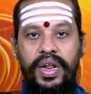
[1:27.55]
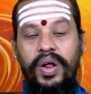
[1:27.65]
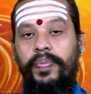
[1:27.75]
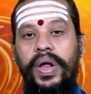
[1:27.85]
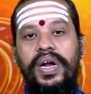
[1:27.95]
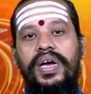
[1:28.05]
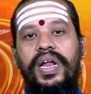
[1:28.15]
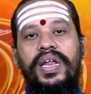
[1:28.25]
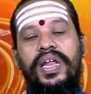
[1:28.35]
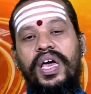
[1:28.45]

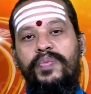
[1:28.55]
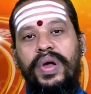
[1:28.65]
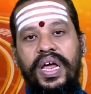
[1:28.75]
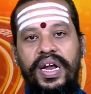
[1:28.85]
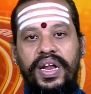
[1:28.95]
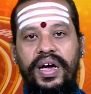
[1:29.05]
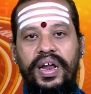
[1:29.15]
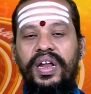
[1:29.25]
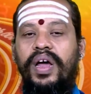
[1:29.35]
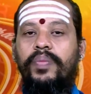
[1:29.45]
நற்பலன்களை நேர்மறை
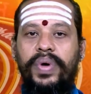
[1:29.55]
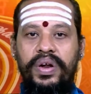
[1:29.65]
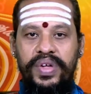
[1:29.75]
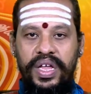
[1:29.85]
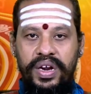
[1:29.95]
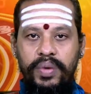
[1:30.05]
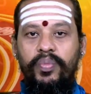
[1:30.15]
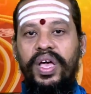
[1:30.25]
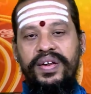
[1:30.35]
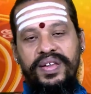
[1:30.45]
எண்ணங்களை நாம் பெறுவதற்கு
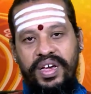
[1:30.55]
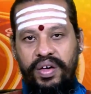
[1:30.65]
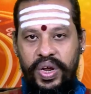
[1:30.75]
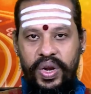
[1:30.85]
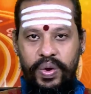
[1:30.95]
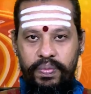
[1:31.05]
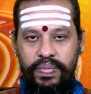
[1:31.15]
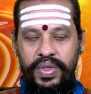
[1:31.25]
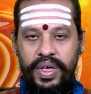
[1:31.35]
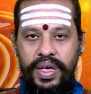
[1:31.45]
முயற்சிக்க வேண்டும்
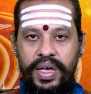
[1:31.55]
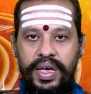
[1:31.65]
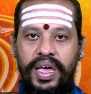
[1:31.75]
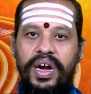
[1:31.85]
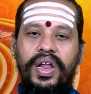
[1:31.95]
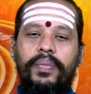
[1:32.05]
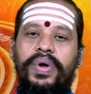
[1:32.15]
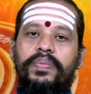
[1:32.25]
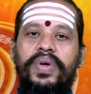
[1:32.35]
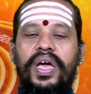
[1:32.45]
இரண்டாம்
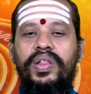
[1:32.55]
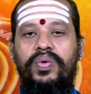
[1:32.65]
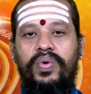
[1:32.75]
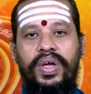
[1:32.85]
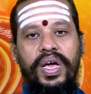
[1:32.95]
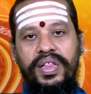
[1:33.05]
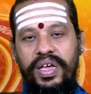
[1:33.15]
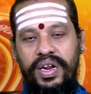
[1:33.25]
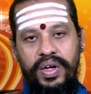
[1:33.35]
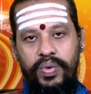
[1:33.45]
இடம் கேது கேது
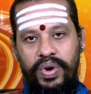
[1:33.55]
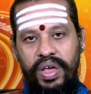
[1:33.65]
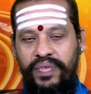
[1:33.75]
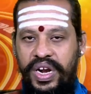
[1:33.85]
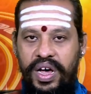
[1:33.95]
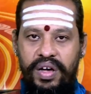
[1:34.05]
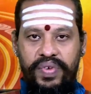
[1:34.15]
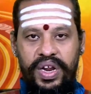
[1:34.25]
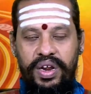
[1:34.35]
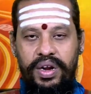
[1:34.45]
இருக்கக்கூடிய வீடாக
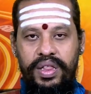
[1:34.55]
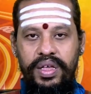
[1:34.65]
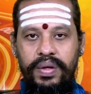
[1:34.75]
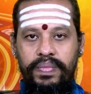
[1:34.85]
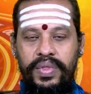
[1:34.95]
வருகின்றது